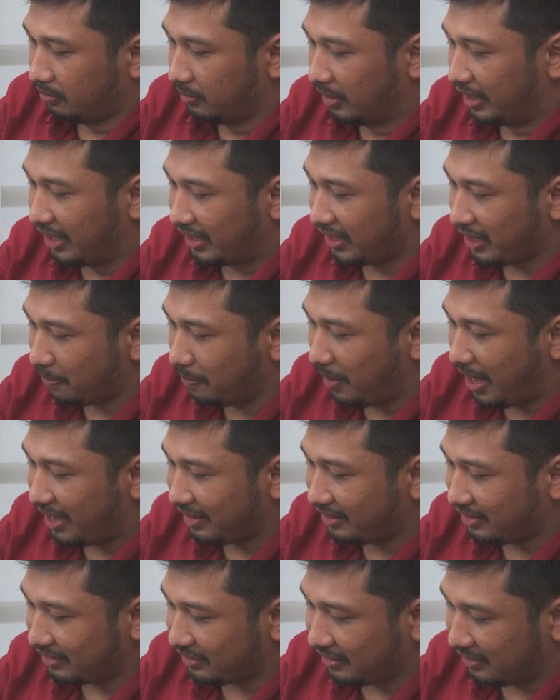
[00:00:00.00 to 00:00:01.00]
Benernya
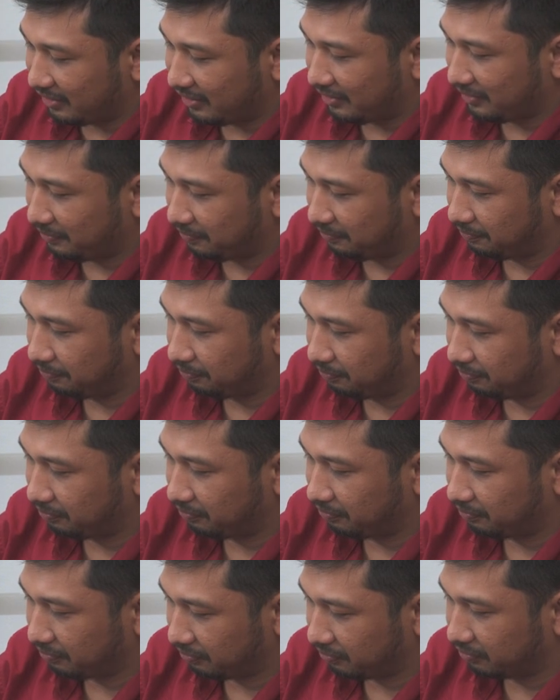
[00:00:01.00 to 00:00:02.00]
banyak sih.
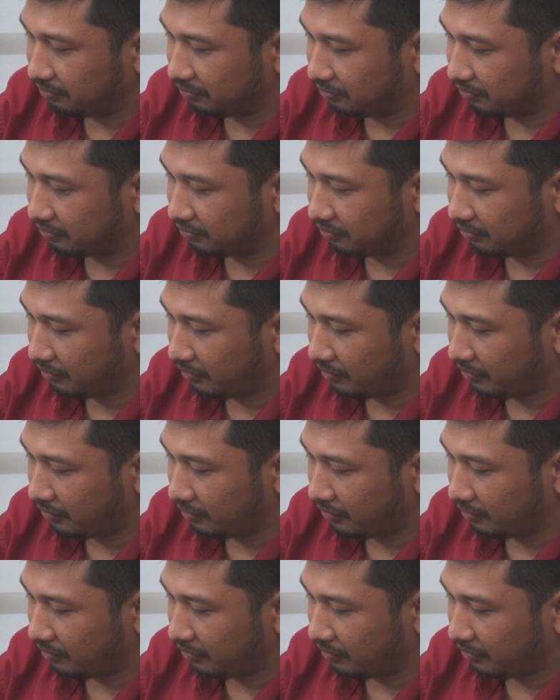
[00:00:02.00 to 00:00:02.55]
Banyak ya? Hmm.